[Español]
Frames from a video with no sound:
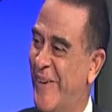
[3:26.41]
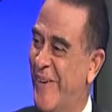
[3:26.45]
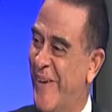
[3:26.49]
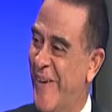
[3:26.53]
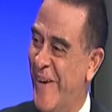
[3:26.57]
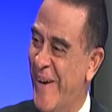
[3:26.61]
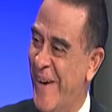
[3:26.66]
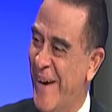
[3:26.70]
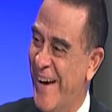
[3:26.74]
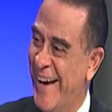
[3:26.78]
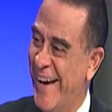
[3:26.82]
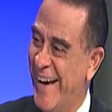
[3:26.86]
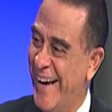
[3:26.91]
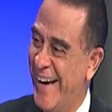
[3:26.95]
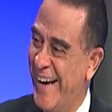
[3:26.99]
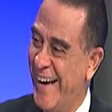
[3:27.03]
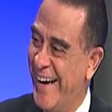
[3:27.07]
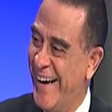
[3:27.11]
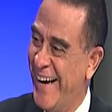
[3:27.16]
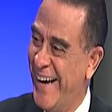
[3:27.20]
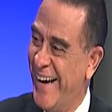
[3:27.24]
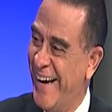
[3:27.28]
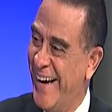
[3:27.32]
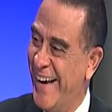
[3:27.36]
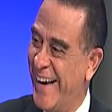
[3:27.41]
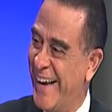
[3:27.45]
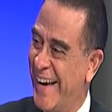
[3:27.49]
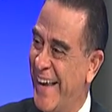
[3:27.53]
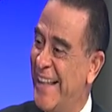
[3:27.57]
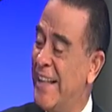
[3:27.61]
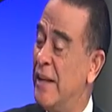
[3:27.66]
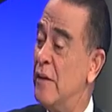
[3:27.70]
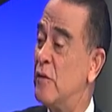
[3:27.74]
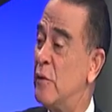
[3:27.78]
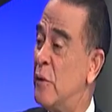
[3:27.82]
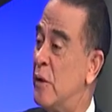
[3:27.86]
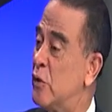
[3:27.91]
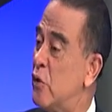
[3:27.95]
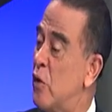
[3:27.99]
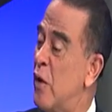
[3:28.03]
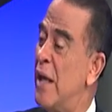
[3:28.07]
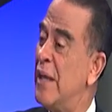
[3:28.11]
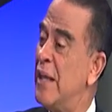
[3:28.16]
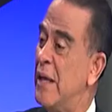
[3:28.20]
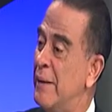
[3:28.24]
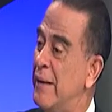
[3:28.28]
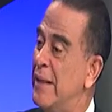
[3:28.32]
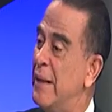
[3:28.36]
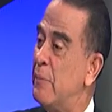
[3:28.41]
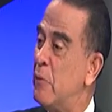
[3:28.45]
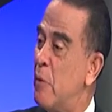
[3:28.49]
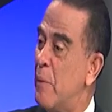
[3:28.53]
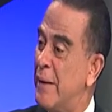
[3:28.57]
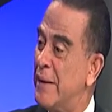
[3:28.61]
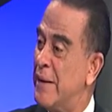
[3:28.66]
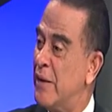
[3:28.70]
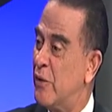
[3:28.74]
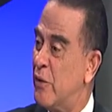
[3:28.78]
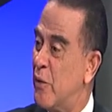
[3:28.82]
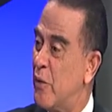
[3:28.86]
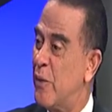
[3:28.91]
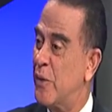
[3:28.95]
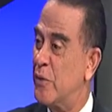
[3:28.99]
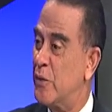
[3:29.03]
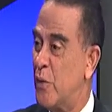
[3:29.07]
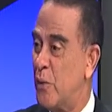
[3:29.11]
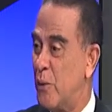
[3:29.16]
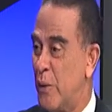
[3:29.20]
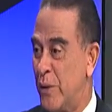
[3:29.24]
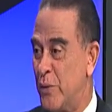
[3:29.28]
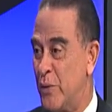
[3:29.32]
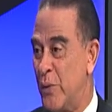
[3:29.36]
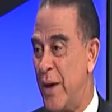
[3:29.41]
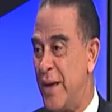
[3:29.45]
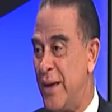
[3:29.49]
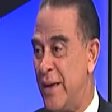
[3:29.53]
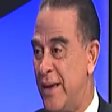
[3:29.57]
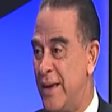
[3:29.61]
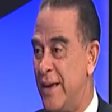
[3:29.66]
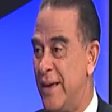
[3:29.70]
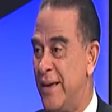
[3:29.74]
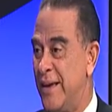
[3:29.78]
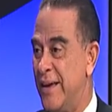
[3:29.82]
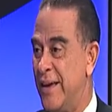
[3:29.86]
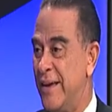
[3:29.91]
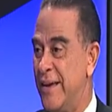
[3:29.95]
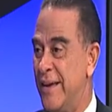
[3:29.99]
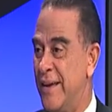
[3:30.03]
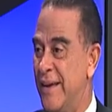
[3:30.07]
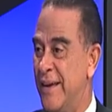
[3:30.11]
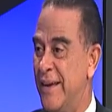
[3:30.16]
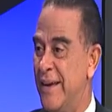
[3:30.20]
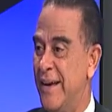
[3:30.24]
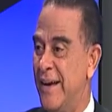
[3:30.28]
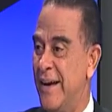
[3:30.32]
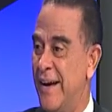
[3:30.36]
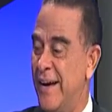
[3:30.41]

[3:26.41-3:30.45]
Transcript: claro, pero, pero sobre todo es a nivel diplomático, ¿no? Cuando, cuando que hay... es una ah. cultura,